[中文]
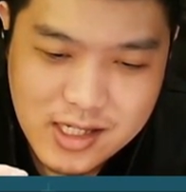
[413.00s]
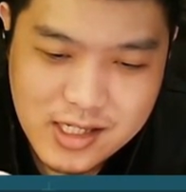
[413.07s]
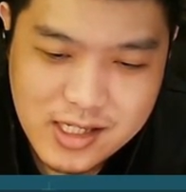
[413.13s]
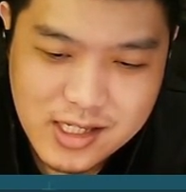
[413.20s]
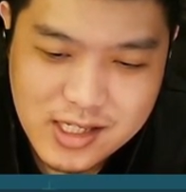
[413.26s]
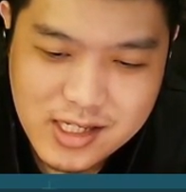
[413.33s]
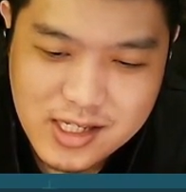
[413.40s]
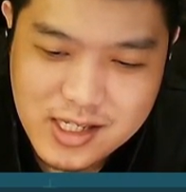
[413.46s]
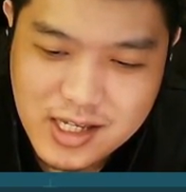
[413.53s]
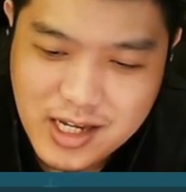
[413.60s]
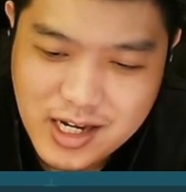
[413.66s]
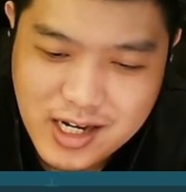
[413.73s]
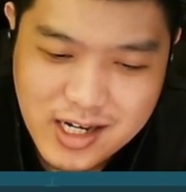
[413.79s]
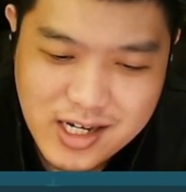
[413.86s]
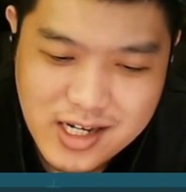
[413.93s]
这这是怎
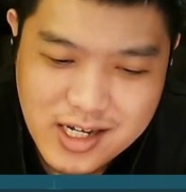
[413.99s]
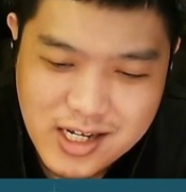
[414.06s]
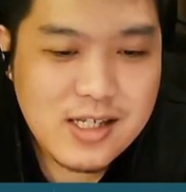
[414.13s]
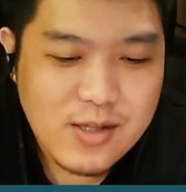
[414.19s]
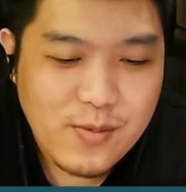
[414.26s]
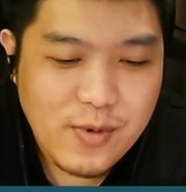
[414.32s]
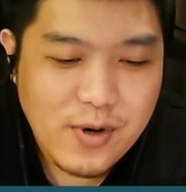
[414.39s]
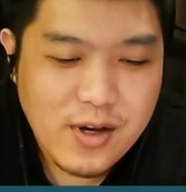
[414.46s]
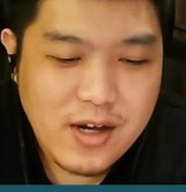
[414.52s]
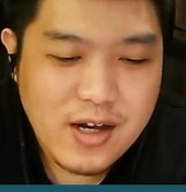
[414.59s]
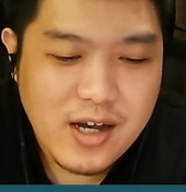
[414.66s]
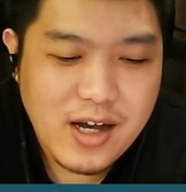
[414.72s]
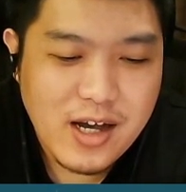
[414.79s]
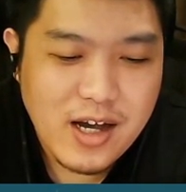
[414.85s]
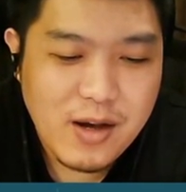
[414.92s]
样？什么
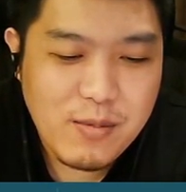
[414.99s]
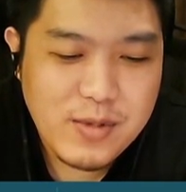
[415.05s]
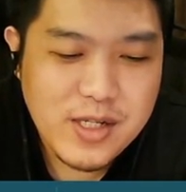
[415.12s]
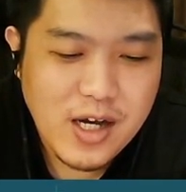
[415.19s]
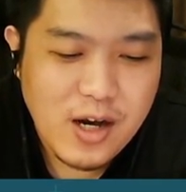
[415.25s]
刚刚比较